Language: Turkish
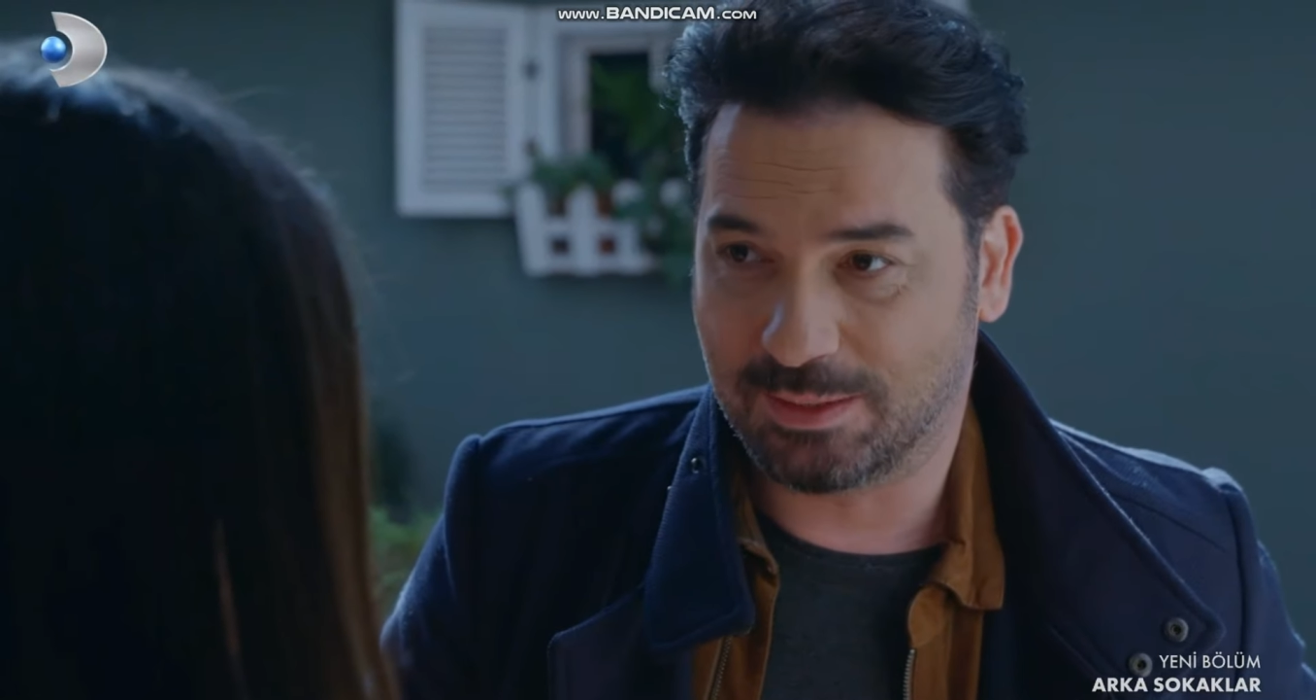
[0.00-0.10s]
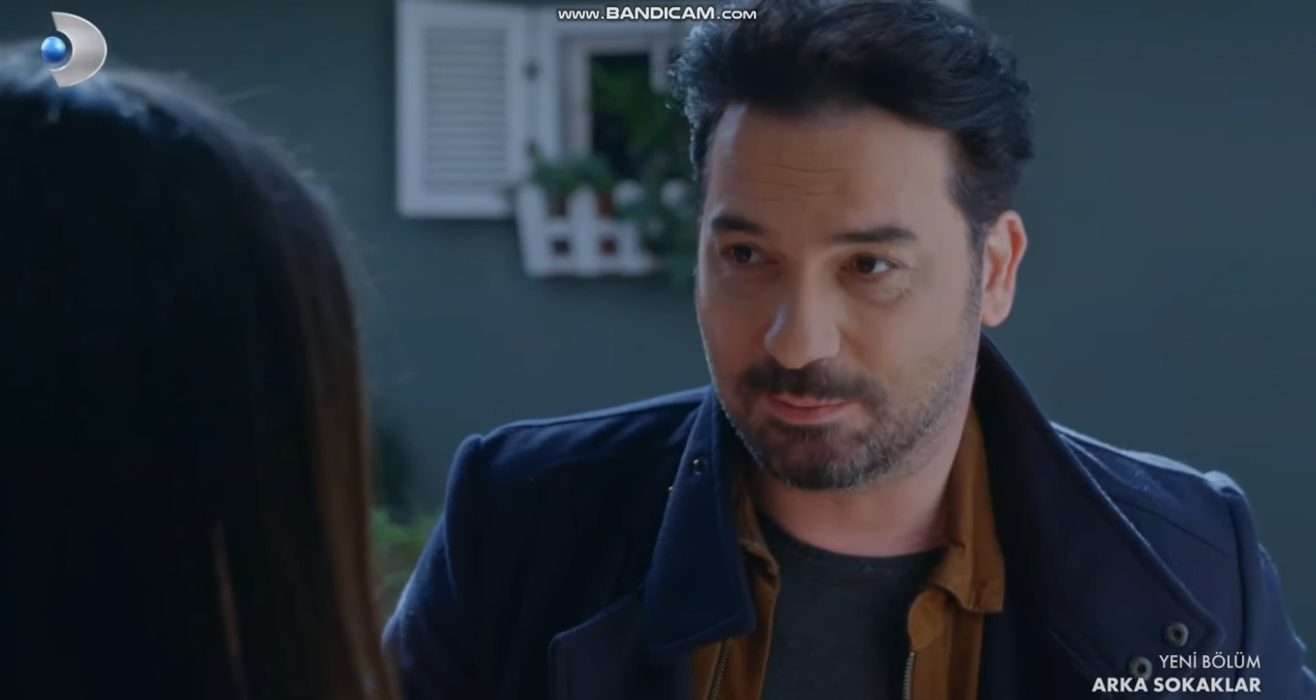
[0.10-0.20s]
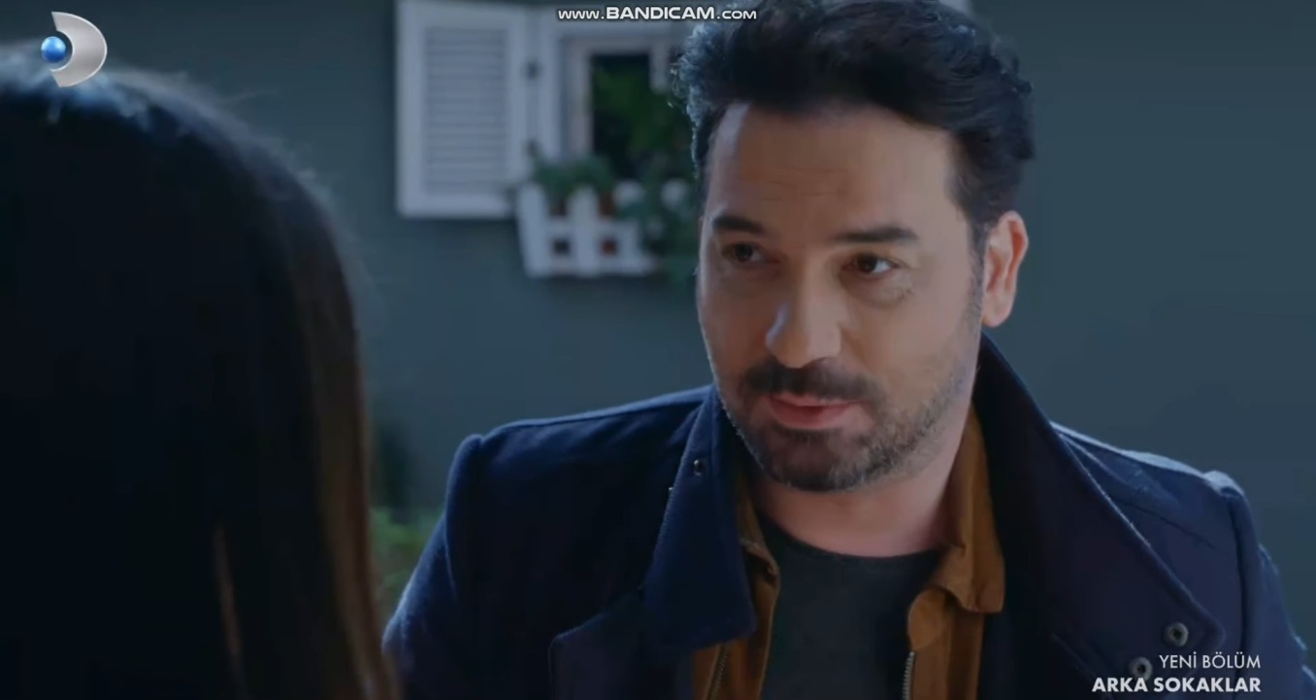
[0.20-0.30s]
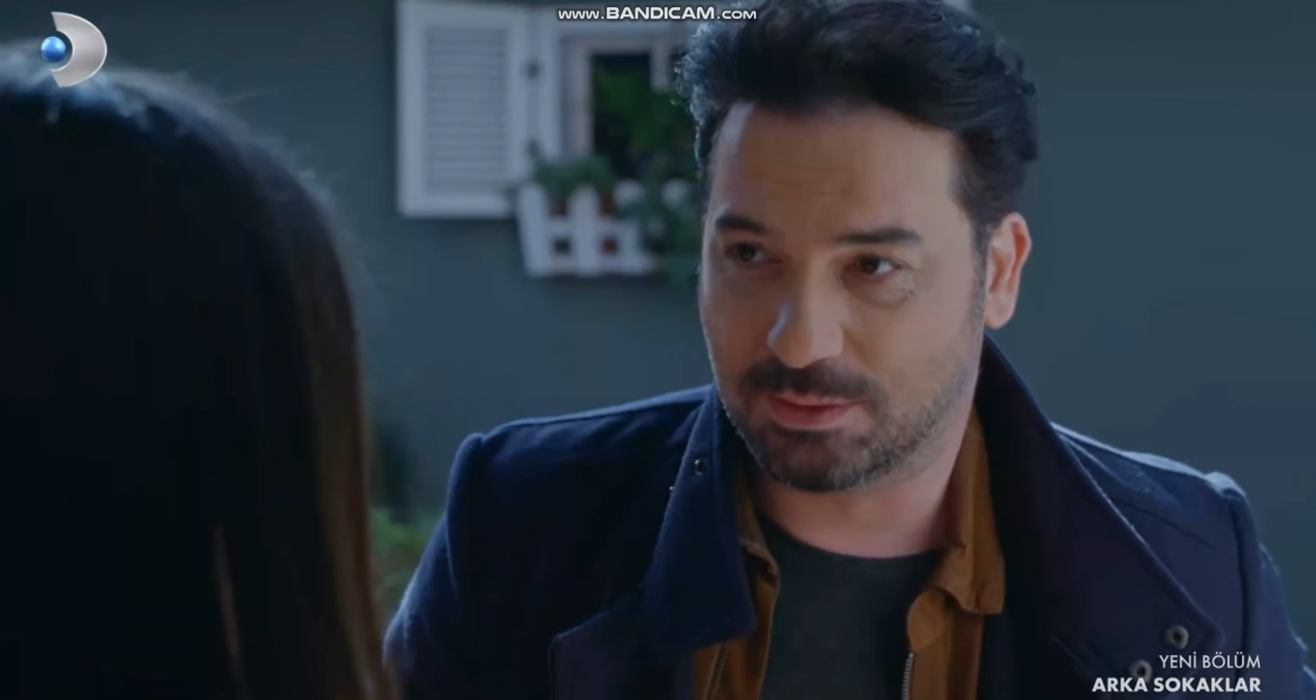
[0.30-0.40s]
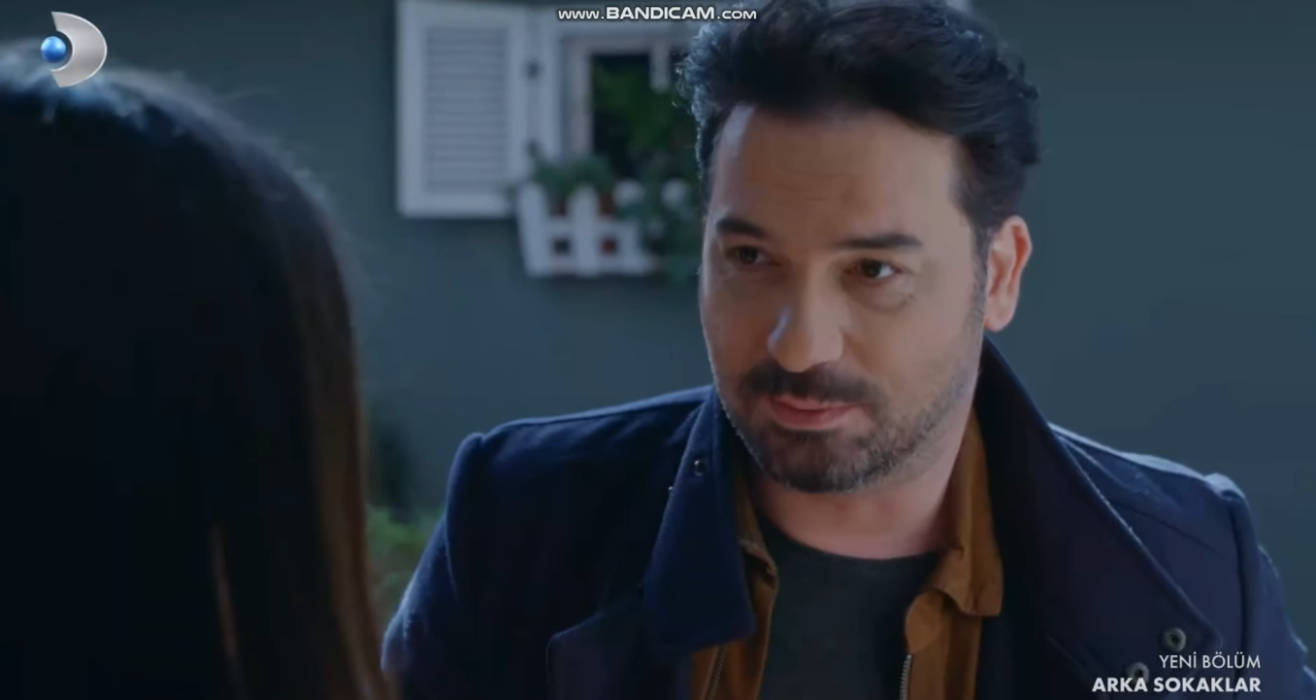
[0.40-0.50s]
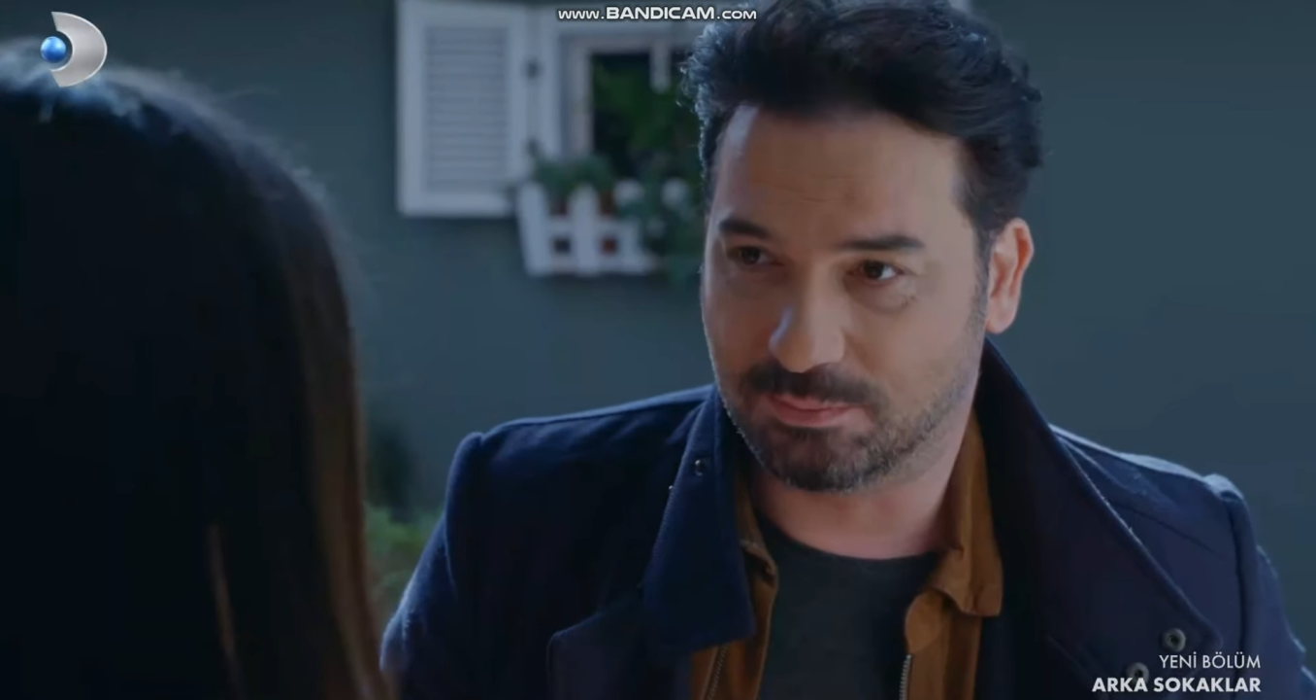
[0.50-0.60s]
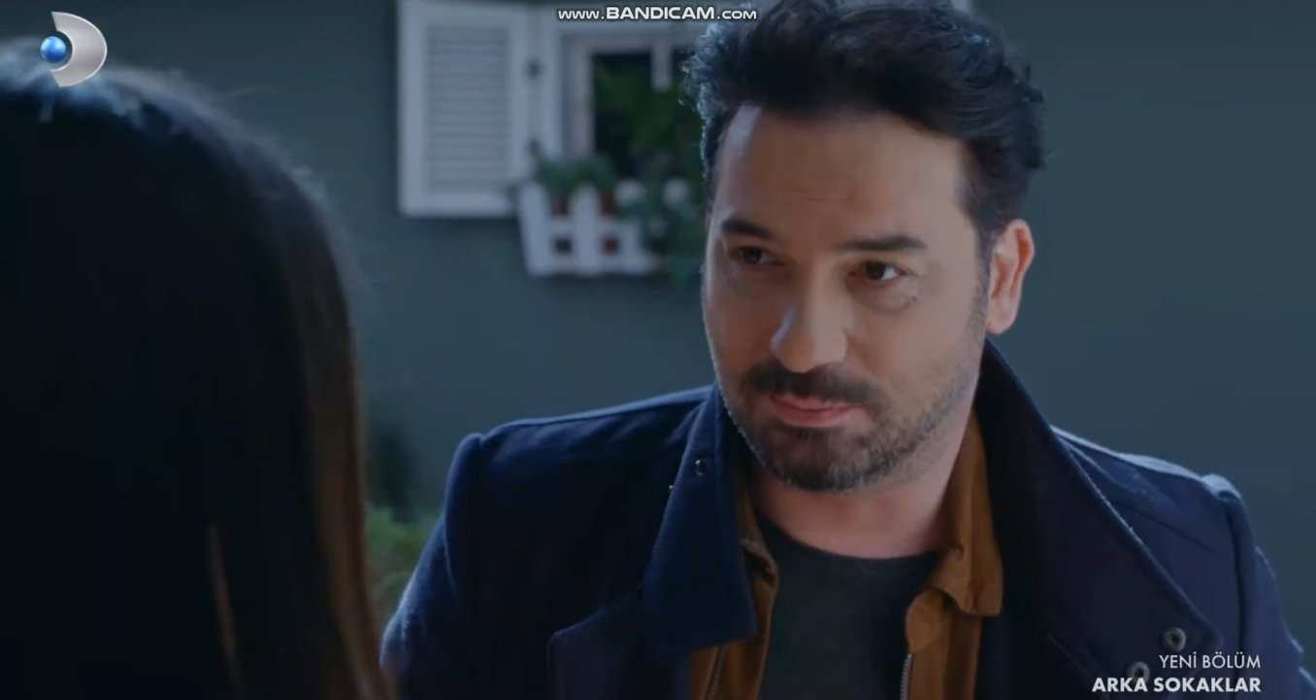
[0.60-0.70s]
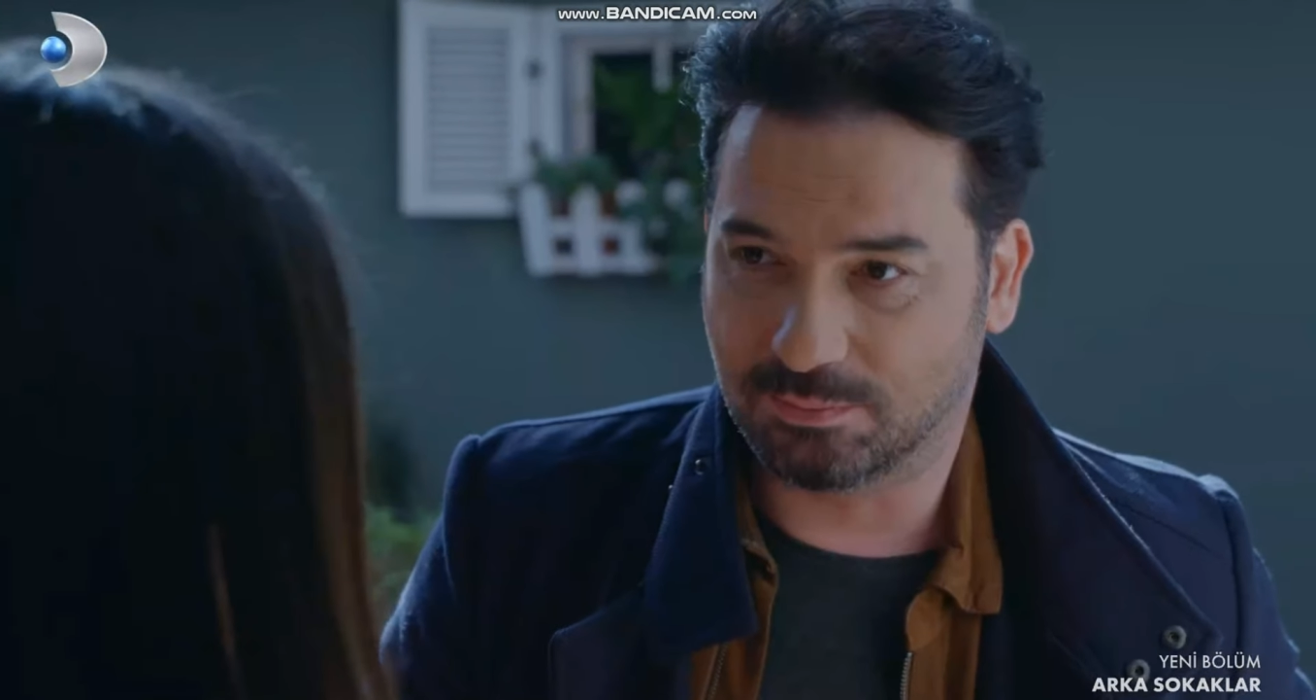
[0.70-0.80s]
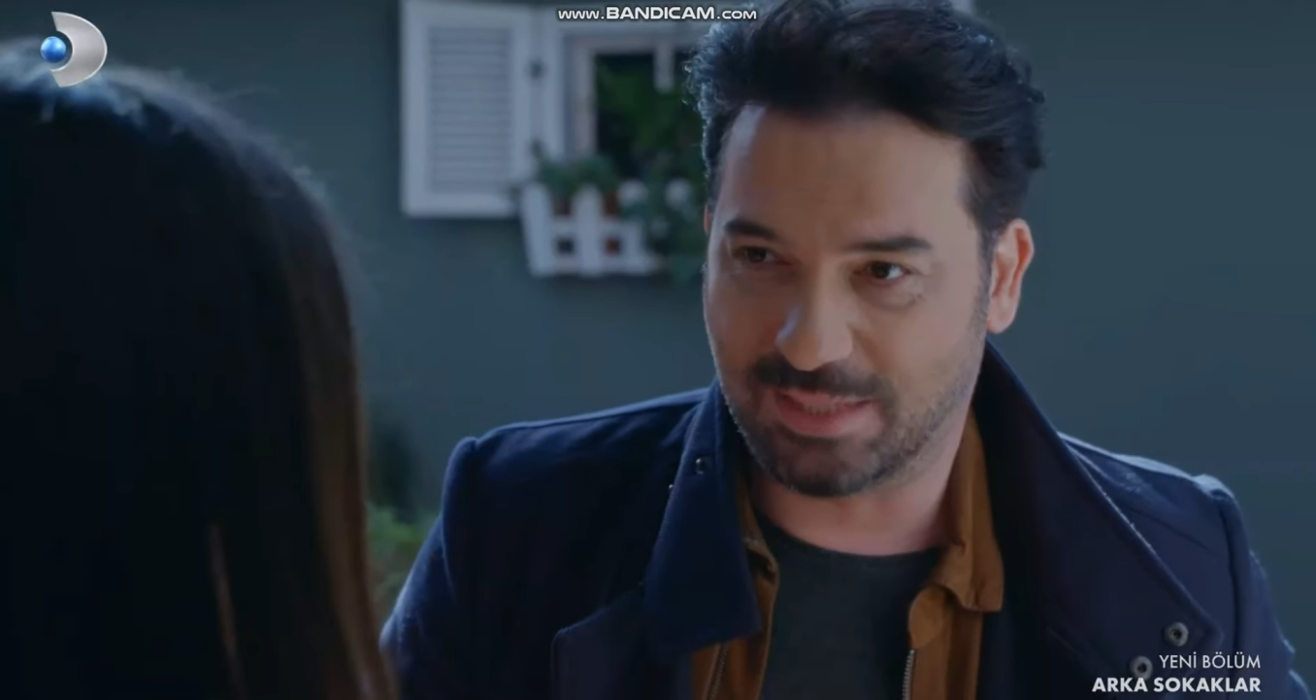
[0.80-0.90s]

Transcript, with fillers: belirtmiştim.